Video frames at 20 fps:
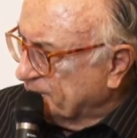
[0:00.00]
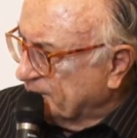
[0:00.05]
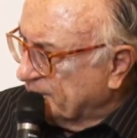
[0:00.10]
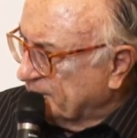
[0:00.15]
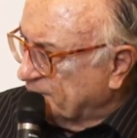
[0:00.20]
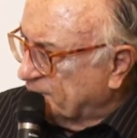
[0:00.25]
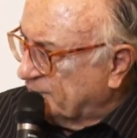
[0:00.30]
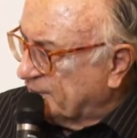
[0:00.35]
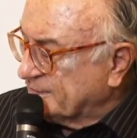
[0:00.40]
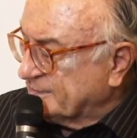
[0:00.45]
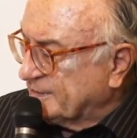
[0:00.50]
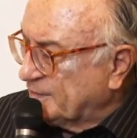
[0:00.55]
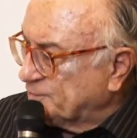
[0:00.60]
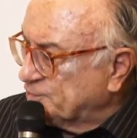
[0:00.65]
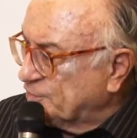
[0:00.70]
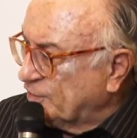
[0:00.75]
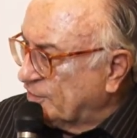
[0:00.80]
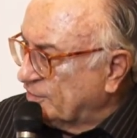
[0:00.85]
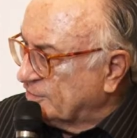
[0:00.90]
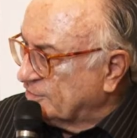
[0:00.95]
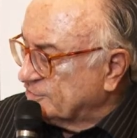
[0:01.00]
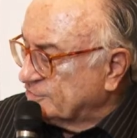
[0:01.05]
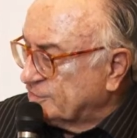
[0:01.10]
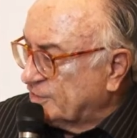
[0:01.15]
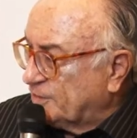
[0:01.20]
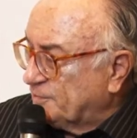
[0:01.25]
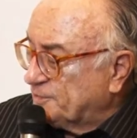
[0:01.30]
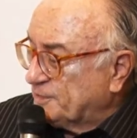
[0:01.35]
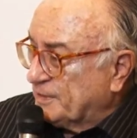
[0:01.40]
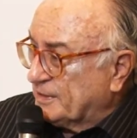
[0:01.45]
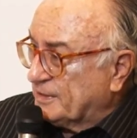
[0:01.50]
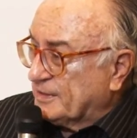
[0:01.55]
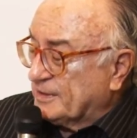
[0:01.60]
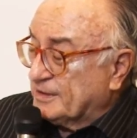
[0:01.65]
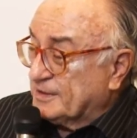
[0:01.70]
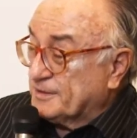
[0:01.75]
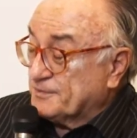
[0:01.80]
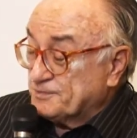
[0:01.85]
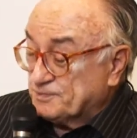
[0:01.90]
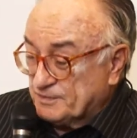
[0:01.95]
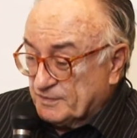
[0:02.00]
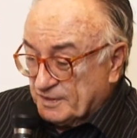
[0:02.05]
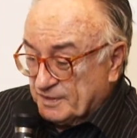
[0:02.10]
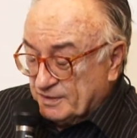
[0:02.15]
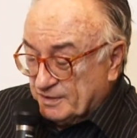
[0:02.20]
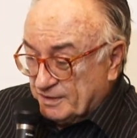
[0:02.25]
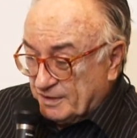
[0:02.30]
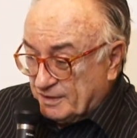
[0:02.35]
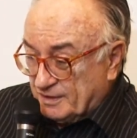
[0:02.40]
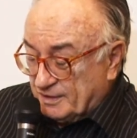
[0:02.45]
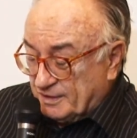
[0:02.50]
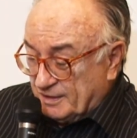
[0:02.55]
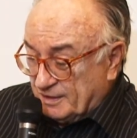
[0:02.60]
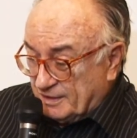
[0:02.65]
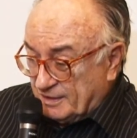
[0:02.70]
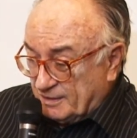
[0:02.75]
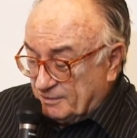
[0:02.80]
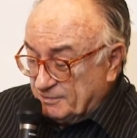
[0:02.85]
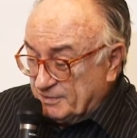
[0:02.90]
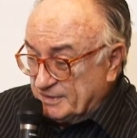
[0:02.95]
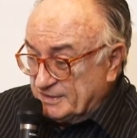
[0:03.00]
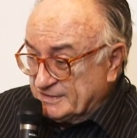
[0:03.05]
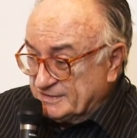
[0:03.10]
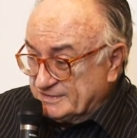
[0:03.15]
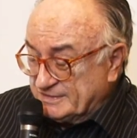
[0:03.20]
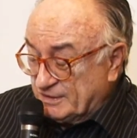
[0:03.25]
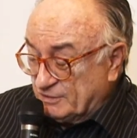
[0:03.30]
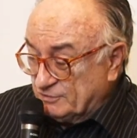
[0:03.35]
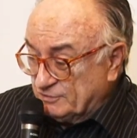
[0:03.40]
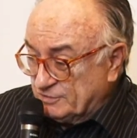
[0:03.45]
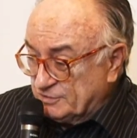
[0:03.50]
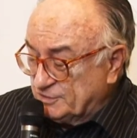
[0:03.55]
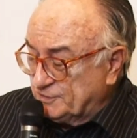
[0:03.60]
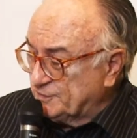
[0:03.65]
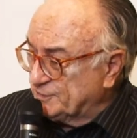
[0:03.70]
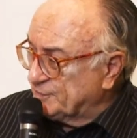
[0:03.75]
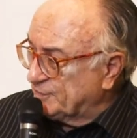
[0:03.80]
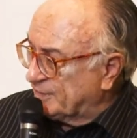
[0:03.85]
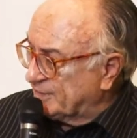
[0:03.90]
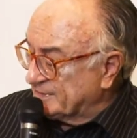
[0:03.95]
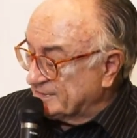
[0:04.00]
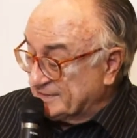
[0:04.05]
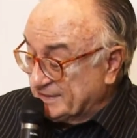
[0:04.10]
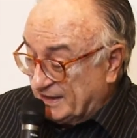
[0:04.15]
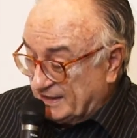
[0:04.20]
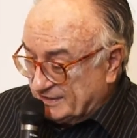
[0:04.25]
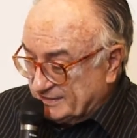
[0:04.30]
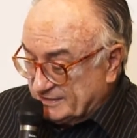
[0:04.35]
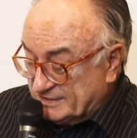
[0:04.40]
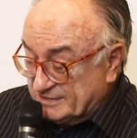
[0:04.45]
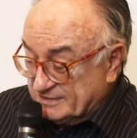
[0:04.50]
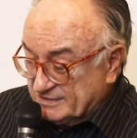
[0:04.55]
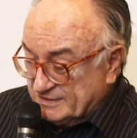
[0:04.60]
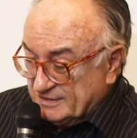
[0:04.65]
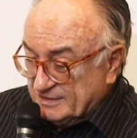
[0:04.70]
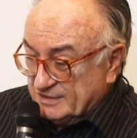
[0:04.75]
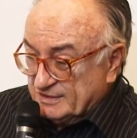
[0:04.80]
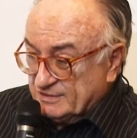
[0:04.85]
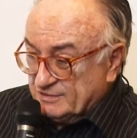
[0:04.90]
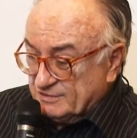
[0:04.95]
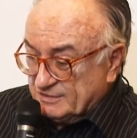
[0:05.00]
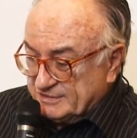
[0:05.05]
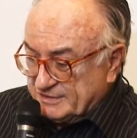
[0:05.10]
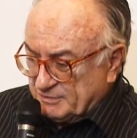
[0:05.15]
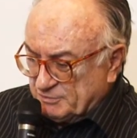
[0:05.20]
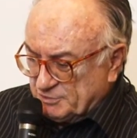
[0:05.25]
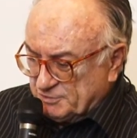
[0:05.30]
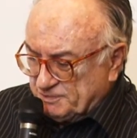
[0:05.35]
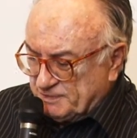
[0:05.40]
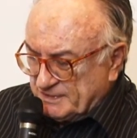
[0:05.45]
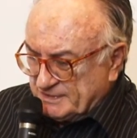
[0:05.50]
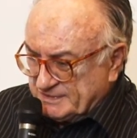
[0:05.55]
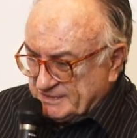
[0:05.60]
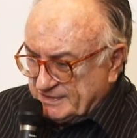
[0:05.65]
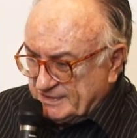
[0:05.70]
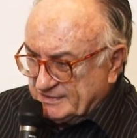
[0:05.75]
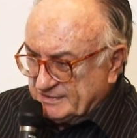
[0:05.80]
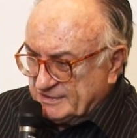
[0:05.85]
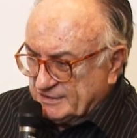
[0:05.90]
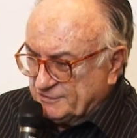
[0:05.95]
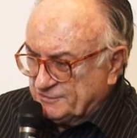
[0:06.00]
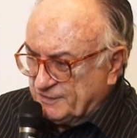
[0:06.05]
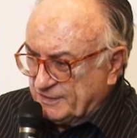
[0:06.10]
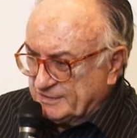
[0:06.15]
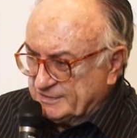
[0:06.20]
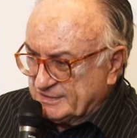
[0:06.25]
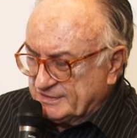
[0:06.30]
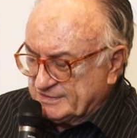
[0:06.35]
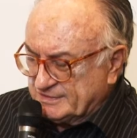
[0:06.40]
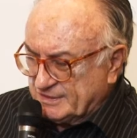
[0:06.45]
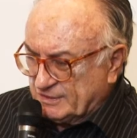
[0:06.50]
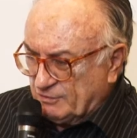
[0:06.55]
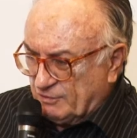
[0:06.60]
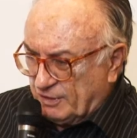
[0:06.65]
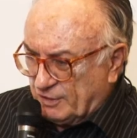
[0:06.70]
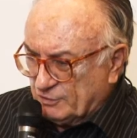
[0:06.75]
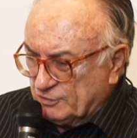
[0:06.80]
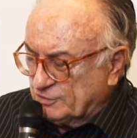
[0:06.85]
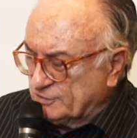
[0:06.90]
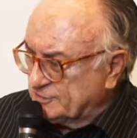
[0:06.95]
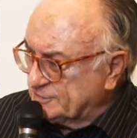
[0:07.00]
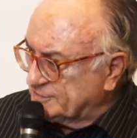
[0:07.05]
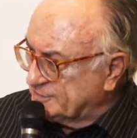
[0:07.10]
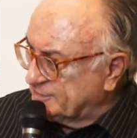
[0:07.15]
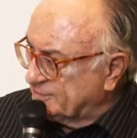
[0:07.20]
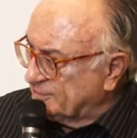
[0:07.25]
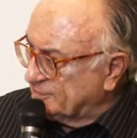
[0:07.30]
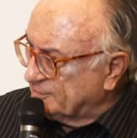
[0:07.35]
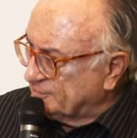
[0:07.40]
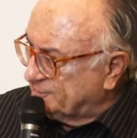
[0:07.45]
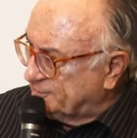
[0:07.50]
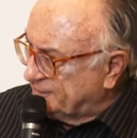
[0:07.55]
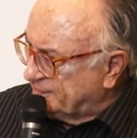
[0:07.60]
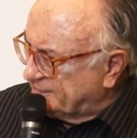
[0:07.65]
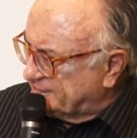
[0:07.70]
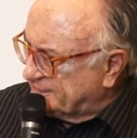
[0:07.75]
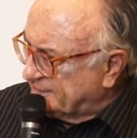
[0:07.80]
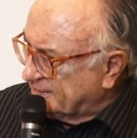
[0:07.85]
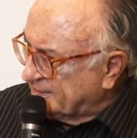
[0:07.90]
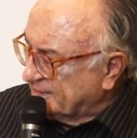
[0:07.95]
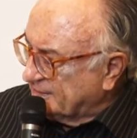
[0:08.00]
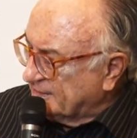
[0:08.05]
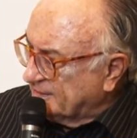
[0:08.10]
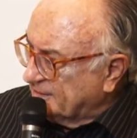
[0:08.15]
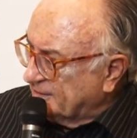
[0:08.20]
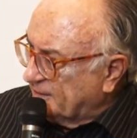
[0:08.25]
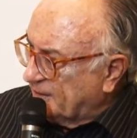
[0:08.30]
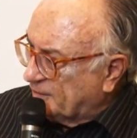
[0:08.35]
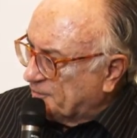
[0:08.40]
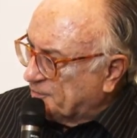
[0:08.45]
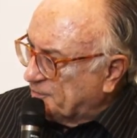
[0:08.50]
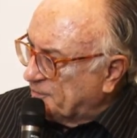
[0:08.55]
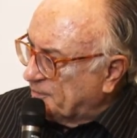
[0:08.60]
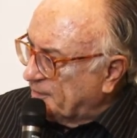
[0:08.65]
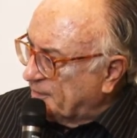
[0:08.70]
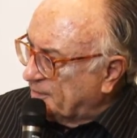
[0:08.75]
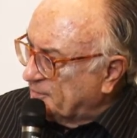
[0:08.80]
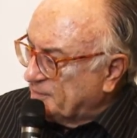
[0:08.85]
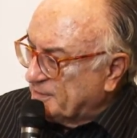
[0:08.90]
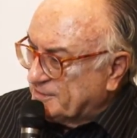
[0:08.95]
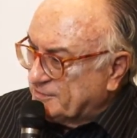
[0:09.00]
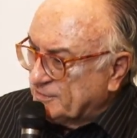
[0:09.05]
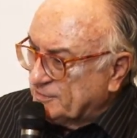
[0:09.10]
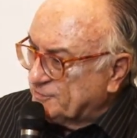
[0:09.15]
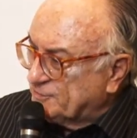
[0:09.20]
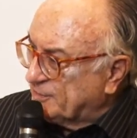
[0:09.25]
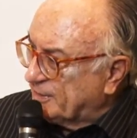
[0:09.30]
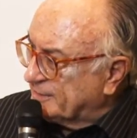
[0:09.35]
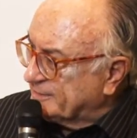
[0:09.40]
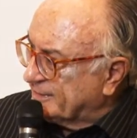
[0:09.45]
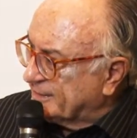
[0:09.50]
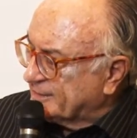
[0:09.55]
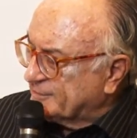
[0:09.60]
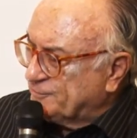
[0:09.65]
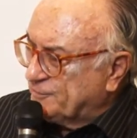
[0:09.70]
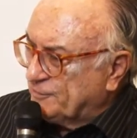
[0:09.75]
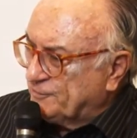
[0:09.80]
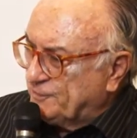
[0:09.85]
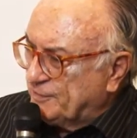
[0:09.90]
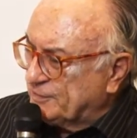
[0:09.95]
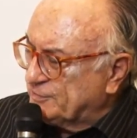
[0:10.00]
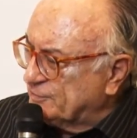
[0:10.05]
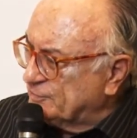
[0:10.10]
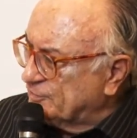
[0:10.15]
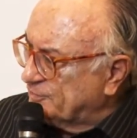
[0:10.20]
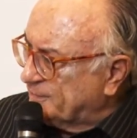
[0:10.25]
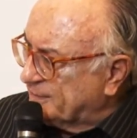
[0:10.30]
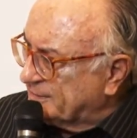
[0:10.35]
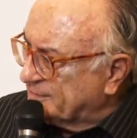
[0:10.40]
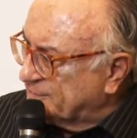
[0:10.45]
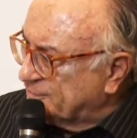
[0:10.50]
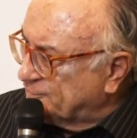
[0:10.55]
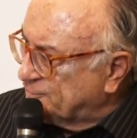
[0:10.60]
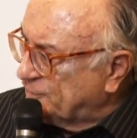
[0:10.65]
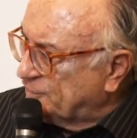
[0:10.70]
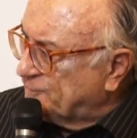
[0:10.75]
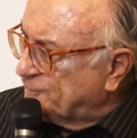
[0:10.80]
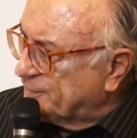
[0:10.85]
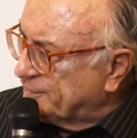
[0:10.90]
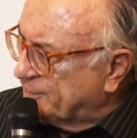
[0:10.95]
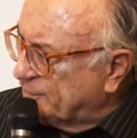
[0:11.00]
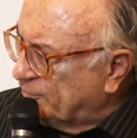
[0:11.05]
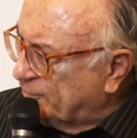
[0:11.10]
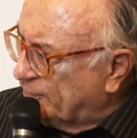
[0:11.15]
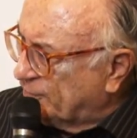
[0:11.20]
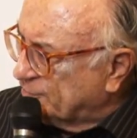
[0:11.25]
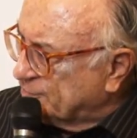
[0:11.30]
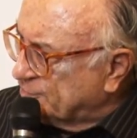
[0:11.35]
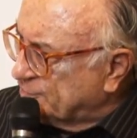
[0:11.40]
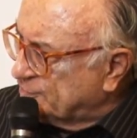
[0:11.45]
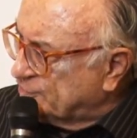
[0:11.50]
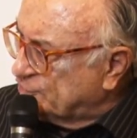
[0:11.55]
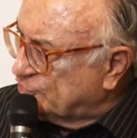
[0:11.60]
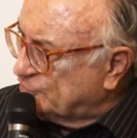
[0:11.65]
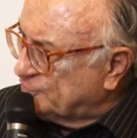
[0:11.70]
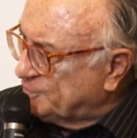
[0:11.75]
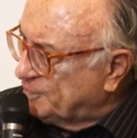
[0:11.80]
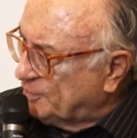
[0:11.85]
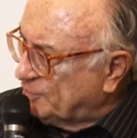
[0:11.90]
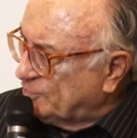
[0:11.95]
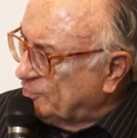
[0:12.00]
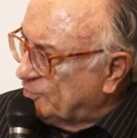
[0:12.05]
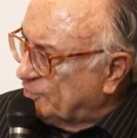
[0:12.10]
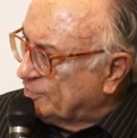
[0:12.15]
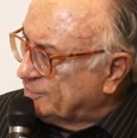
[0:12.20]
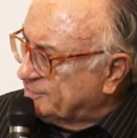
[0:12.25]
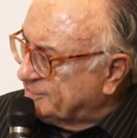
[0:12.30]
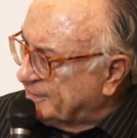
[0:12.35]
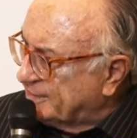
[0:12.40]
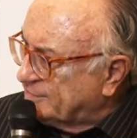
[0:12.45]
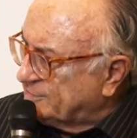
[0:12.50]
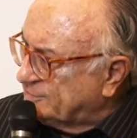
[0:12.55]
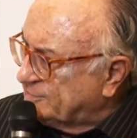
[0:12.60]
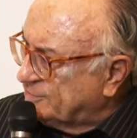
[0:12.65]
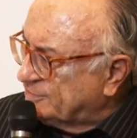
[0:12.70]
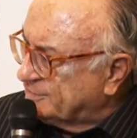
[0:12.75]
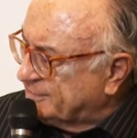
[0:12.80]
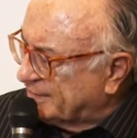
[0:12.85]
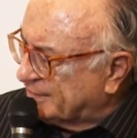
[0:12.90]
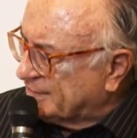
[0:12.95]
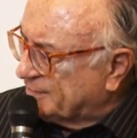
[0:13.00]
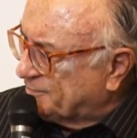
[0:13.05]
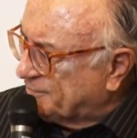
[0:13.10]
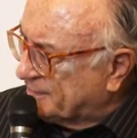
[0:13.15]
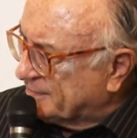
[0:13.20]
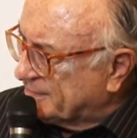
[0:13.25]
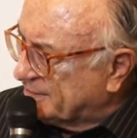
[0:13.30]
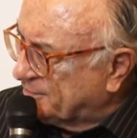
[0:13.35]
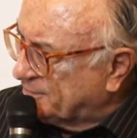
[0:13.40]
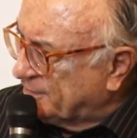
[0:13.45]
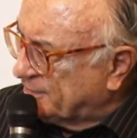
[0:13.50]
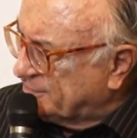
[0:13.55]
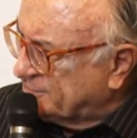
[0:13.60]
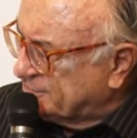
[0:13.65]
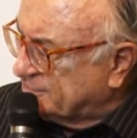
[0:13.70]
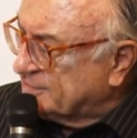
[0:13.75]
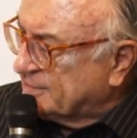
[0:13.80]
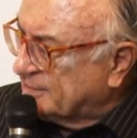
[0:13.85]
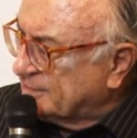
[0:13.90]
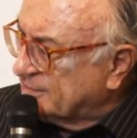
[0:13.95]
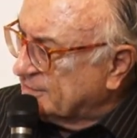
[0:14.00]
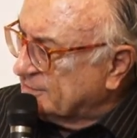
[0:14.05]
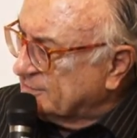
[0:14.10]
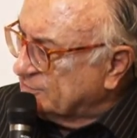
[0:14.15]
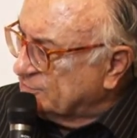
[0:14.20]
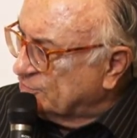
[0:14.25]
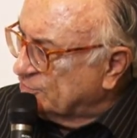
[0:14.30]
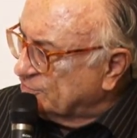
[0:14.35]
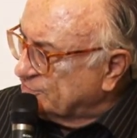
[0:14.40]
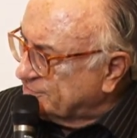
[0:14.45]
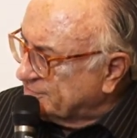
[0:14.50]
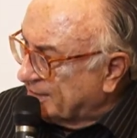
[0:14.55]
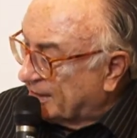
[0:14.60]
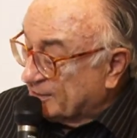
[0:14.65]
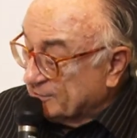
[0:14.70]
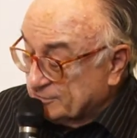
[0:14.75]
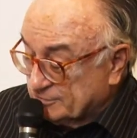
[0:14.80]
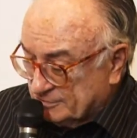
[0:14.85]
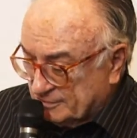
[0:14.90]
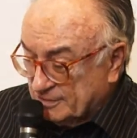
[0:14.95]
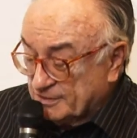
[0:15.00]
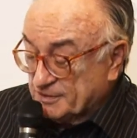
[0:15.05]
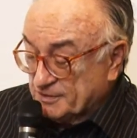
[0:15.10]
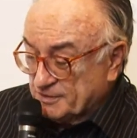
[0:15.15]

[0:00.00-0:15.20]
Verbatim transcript: Tá. Por exemplo, só, só para a, a, medição individualizada, nós temos pesquisas feitas em Guarulhos, que eu que fiz. A primeira medição individualizada que foi feita no Brasil foi feita em Guarulhos, em 2.880 apartamentos do Estado.